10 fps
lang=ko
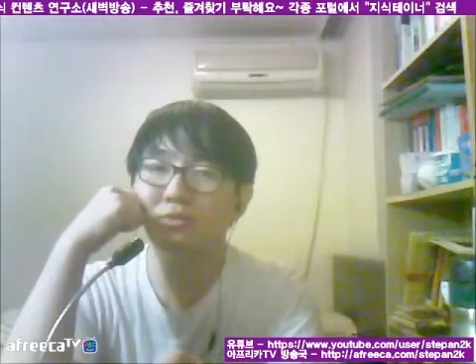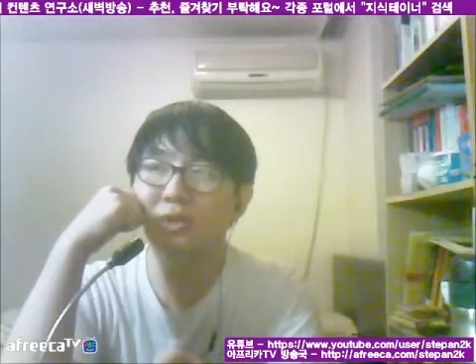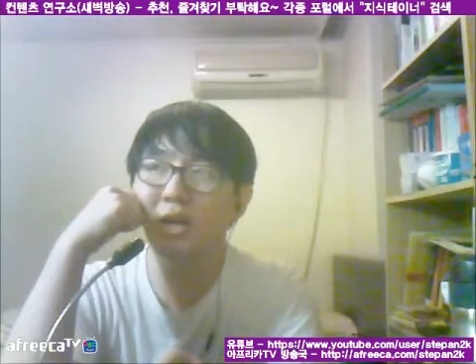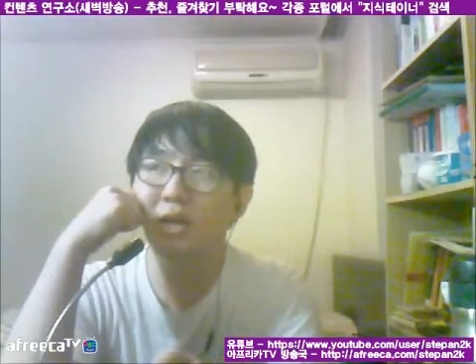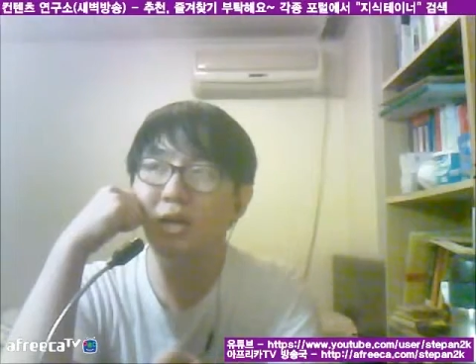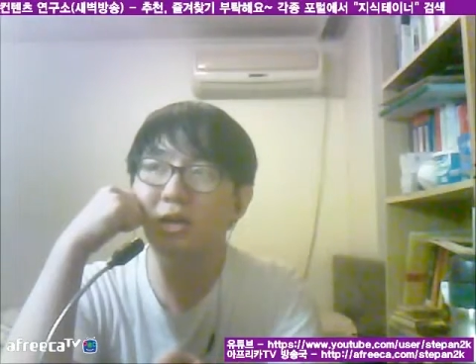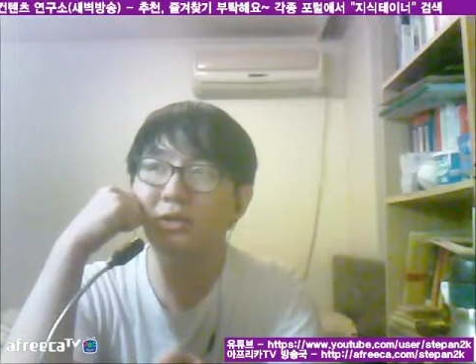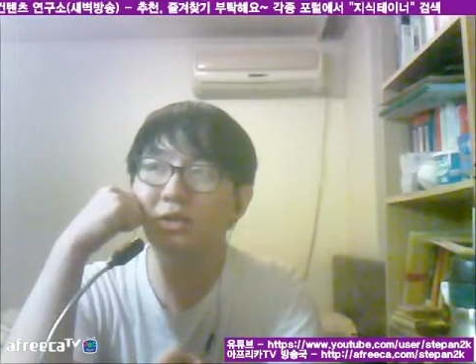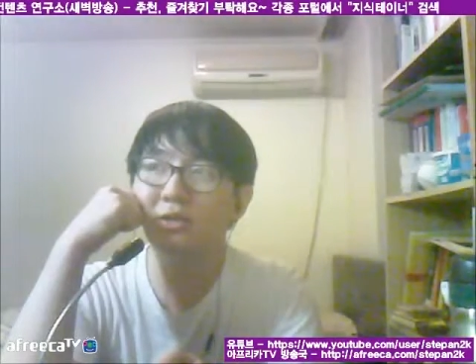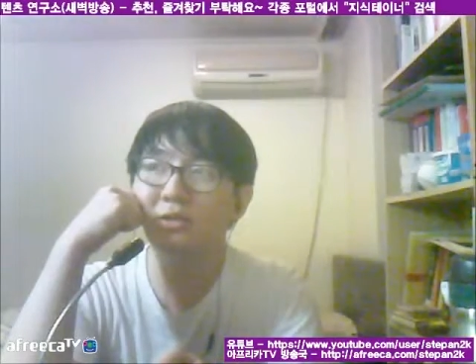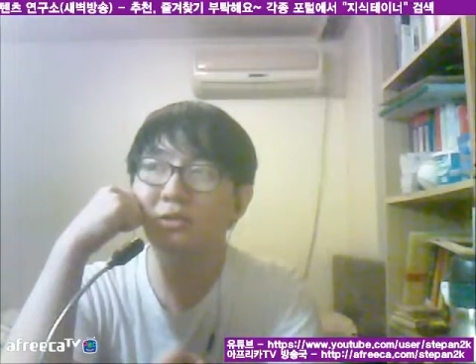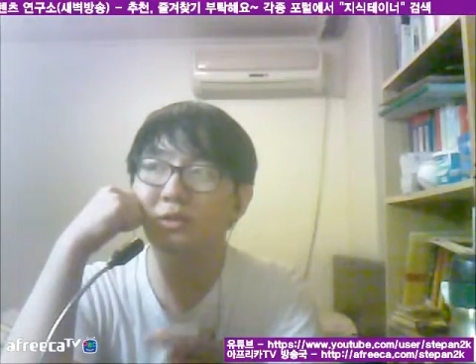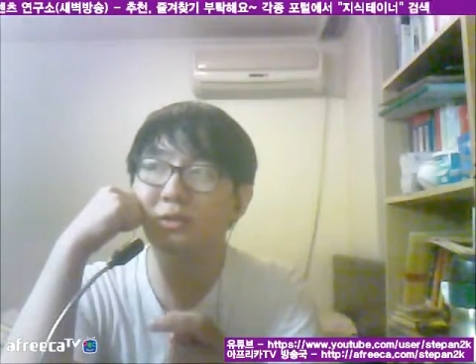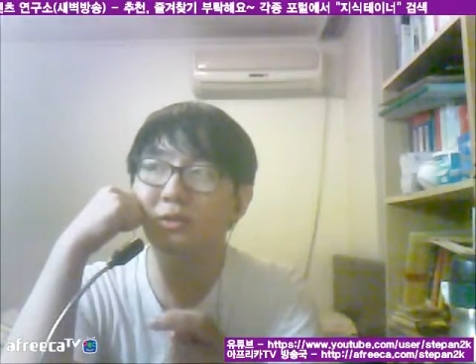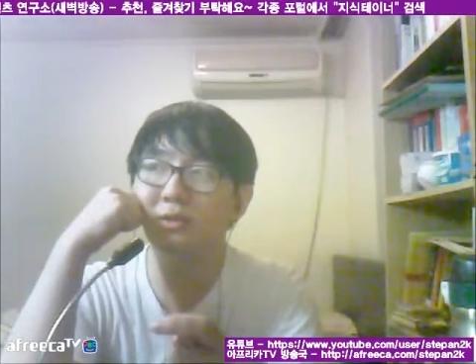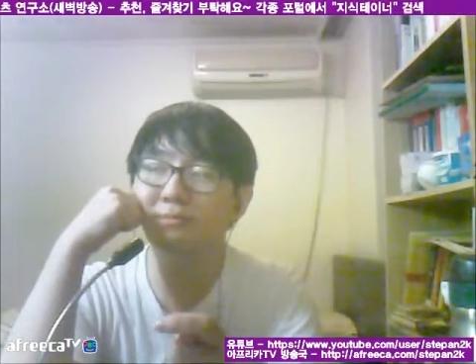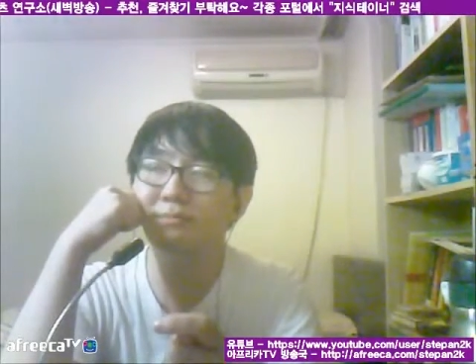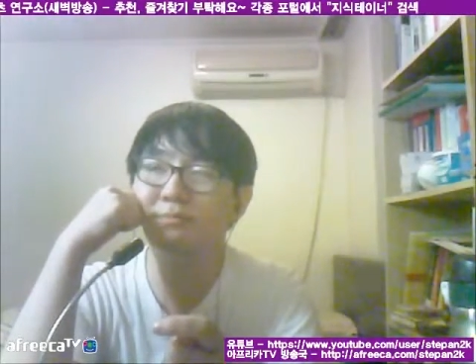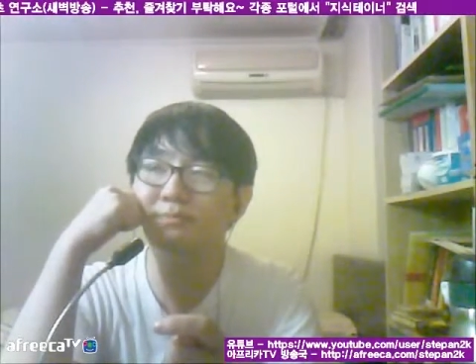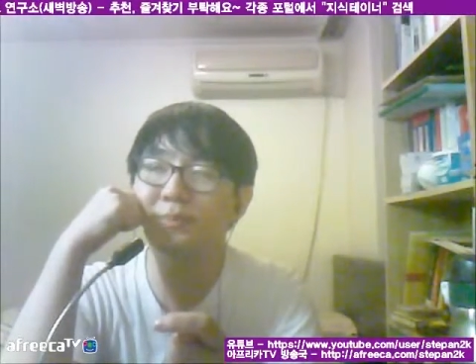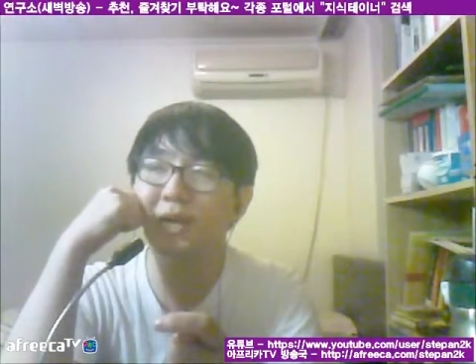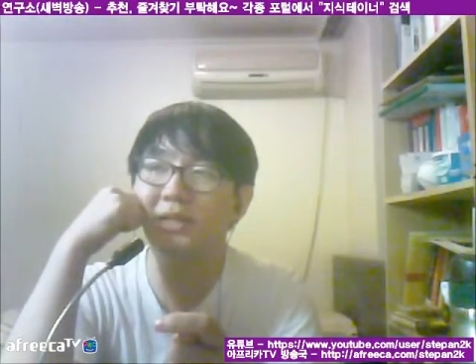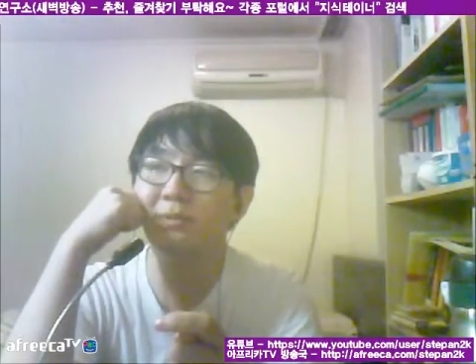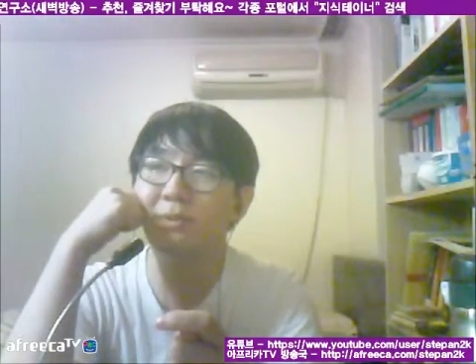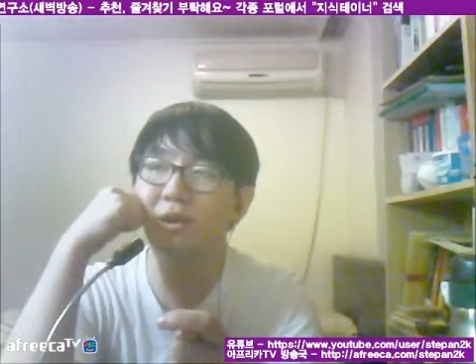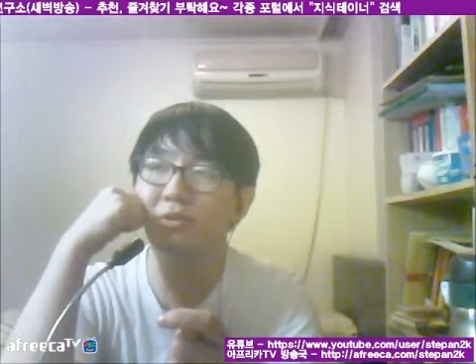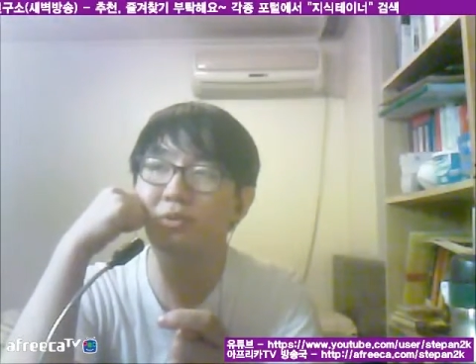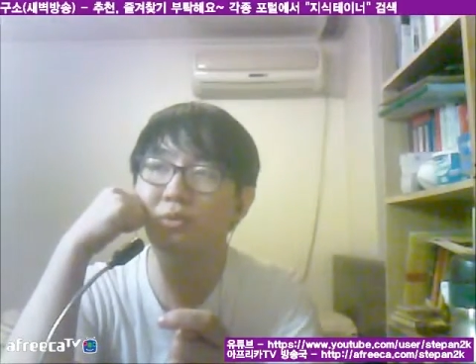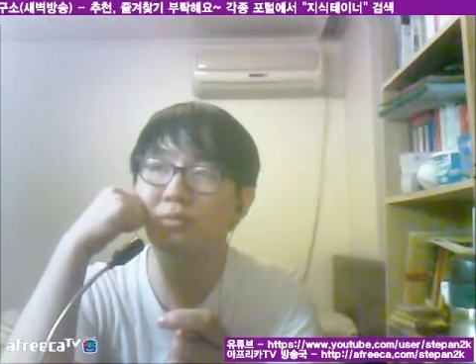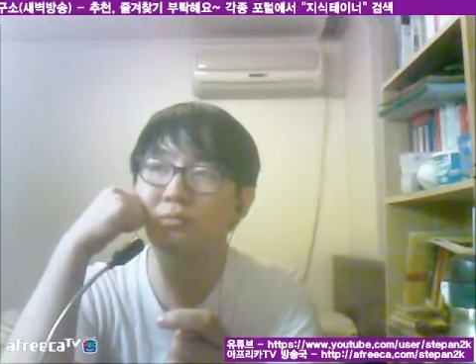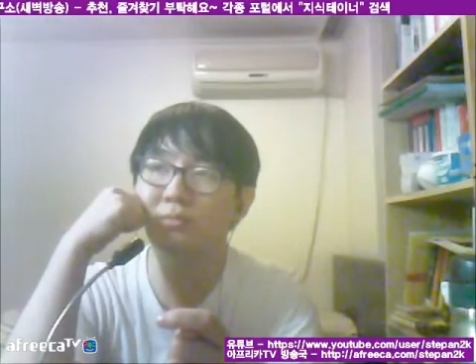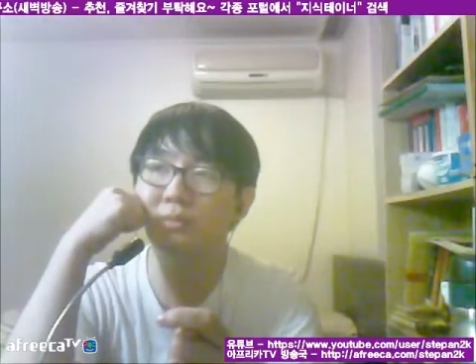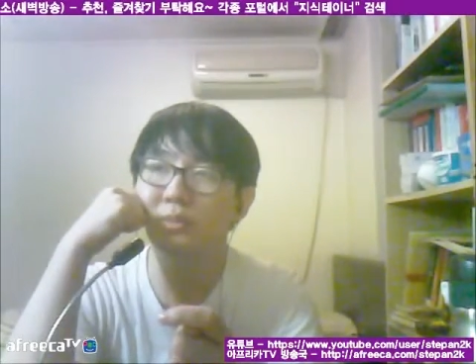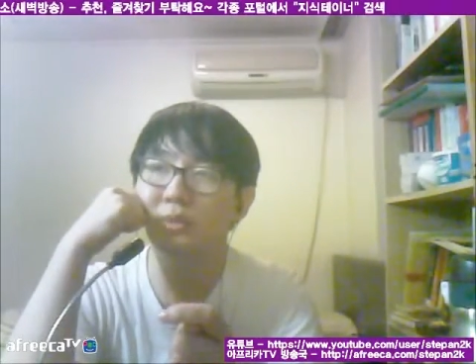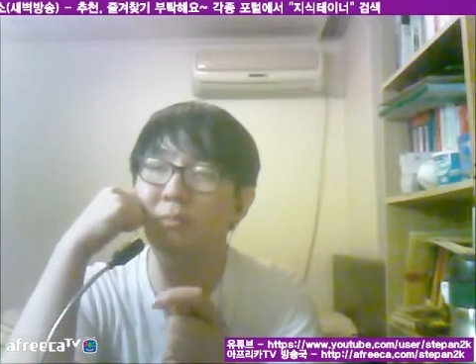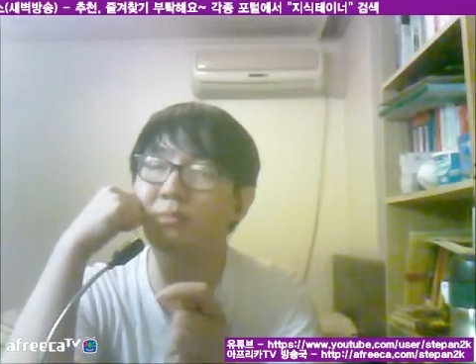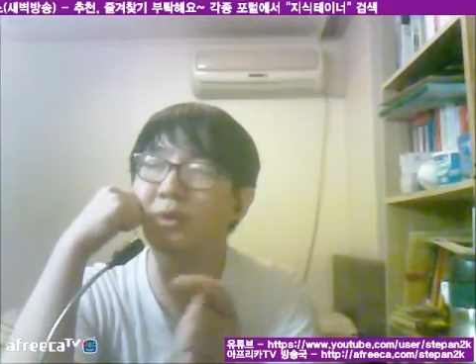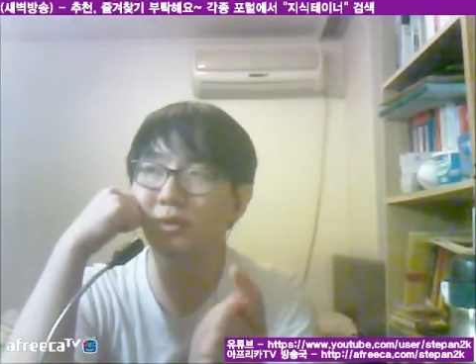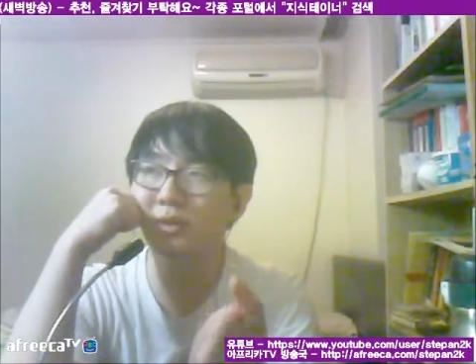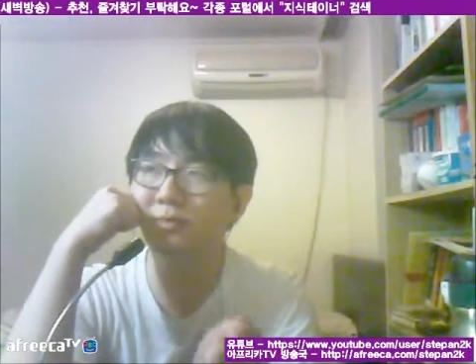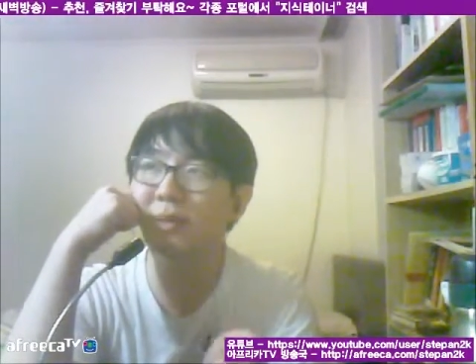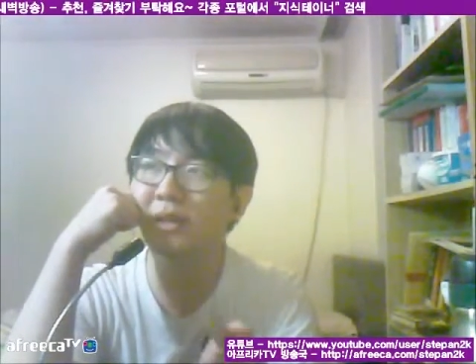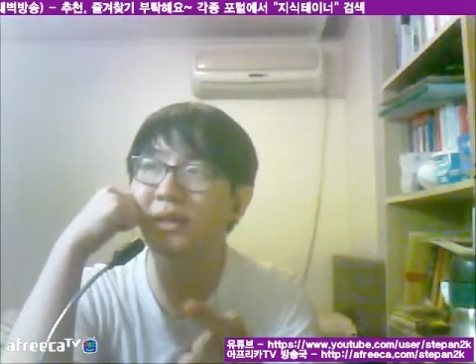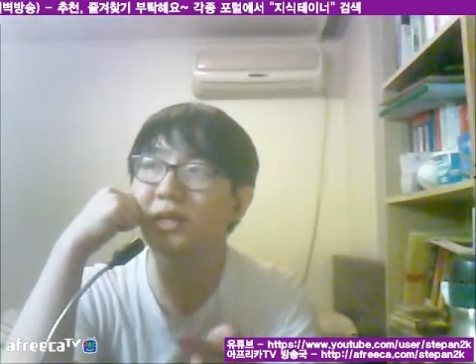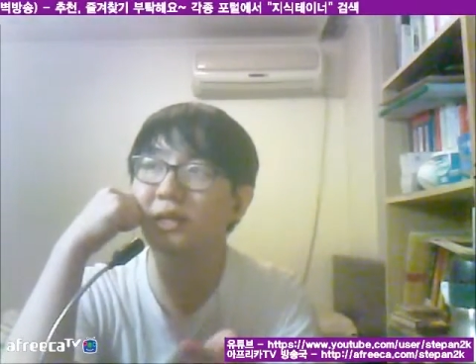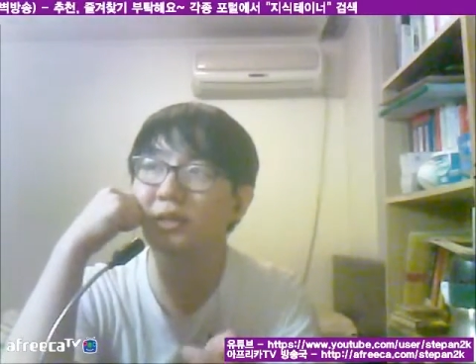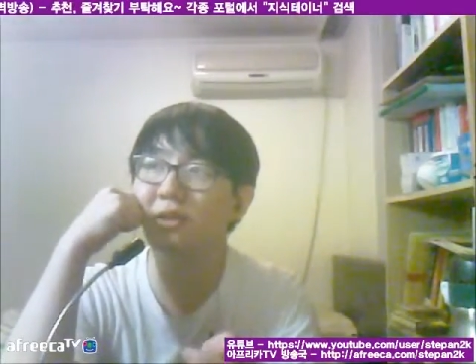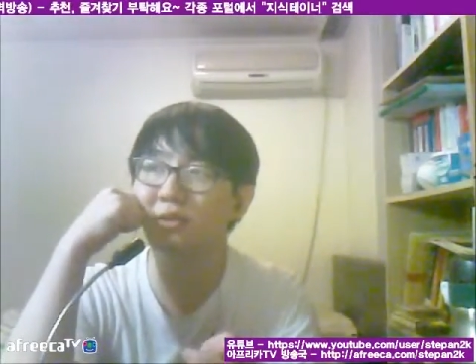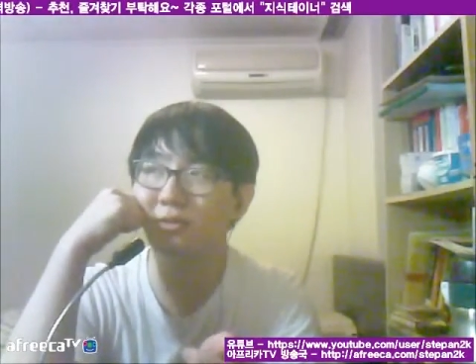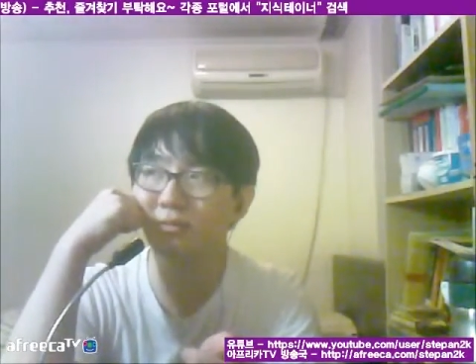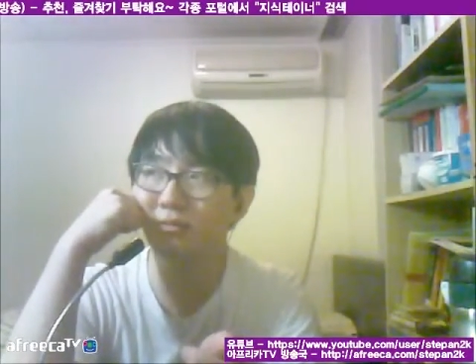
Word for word: 군대 가기 전 그 마지막으로 한번 그 만났던